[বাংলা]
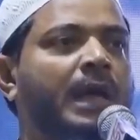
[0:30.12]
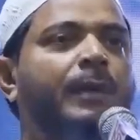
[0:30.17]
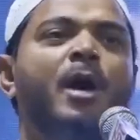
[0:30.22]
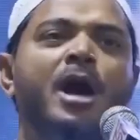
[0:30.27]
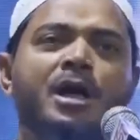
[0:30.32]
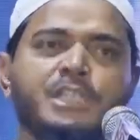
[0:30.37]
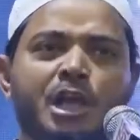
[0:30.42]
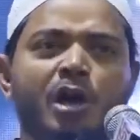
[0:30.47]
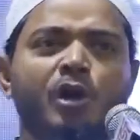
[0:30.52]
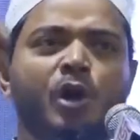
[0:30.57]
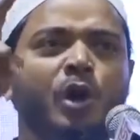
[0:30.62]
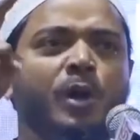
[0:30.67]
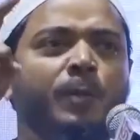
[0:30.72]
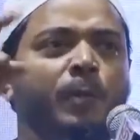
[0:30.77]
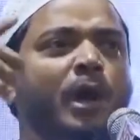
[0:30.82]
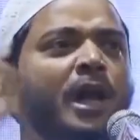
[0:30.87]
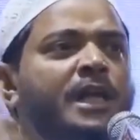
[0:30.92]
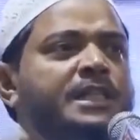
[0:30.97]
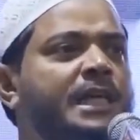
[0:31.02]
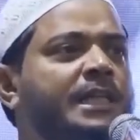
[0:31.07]
এবং যখন
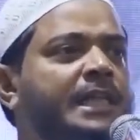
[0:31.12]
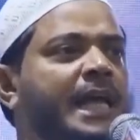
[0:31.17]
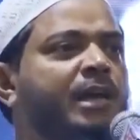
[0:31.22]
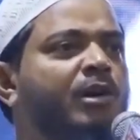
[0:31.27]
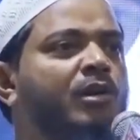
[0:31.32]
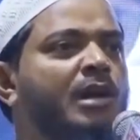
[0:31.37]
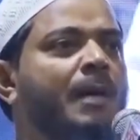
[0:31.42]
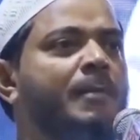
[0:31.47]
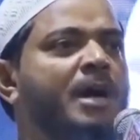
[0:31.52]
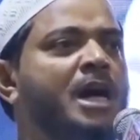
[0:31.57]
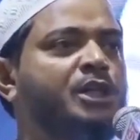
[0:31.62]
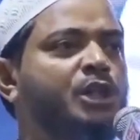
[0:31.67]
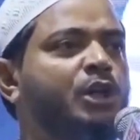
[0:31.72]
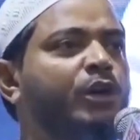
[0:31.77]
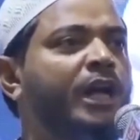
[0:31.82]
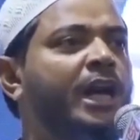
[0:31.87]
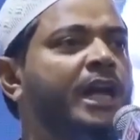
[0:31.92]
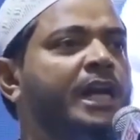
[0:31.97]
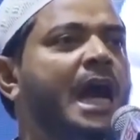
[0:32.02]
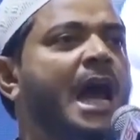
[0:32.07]
বলেছে দেখুন আমার
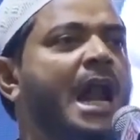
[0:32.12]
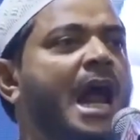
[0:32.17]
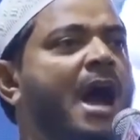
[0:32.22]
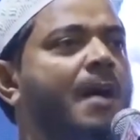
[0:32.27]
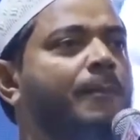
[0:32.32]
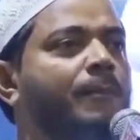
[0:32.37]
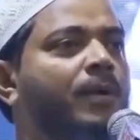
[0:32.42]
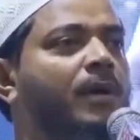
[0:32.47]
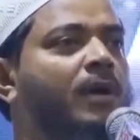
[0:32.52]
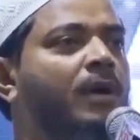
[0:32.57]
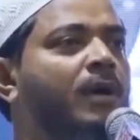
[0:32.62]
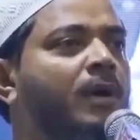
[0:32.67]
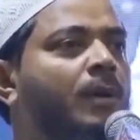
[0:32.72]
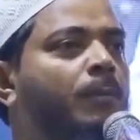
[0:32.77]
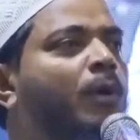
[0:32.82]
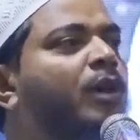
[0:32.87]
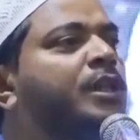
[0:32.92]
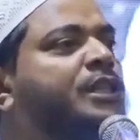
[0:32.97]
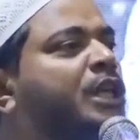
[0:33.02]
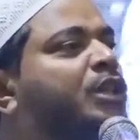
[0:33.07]
শরীর খারাপ
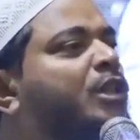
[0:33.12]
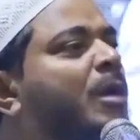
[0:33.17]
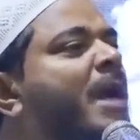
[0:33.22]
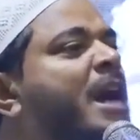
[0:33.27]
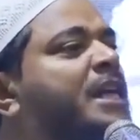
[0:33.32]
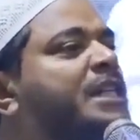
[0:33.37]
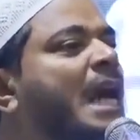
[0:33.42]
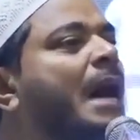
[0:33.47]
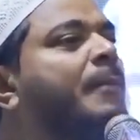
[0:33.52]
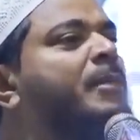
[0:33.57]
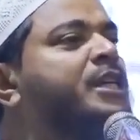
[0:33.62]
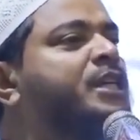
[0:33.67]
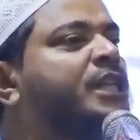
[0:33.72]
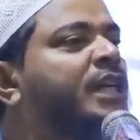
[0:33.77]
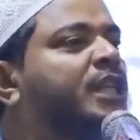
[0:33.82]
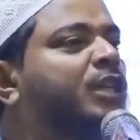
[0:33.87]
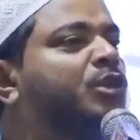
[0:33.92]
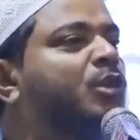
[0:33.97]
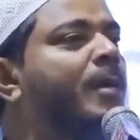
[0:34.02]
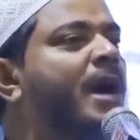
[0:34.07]
বলছে তোমার স্বামীর
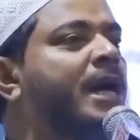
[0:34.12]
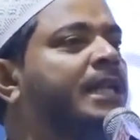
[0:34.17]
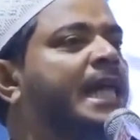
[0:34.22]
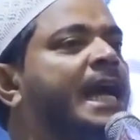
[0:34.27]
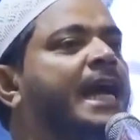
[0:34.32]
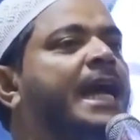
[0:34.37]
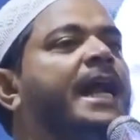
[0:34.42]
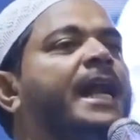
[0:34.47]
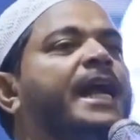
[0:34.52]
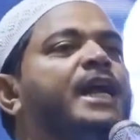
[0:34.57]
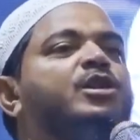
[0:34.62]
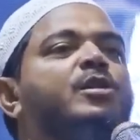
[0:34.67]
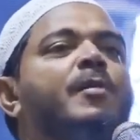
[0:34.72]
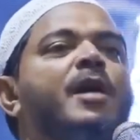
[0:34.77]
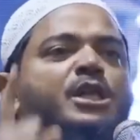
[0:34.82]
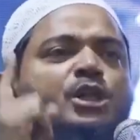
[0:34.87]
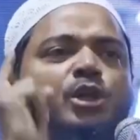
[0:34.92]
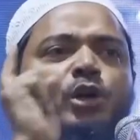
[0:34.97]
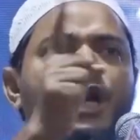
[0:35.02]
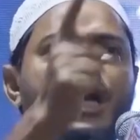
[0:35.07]
সাথে তোমার দেখা নেই
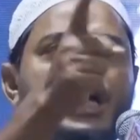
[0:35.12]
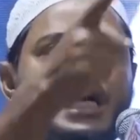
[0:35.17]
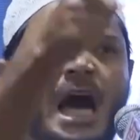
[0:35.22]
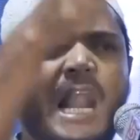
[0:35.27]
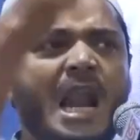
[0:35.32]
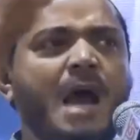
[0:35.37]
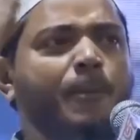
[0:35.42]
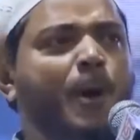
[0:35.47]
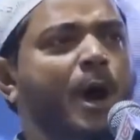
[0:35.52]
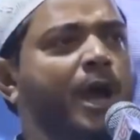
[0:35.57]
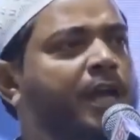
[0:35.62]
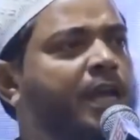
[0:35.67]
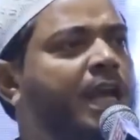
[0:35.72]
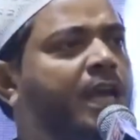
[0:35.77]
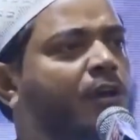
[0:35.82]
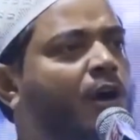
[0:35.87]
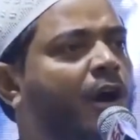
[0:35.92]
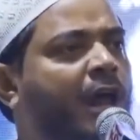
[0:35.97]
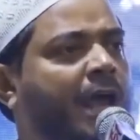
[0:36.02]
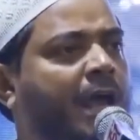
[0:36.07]
তোমার শরীর খারাপ হয় কি
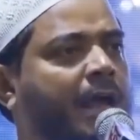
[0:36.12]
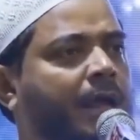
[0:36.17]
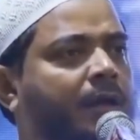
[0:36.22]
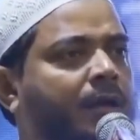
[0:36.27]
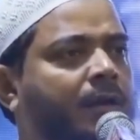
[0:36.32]
করে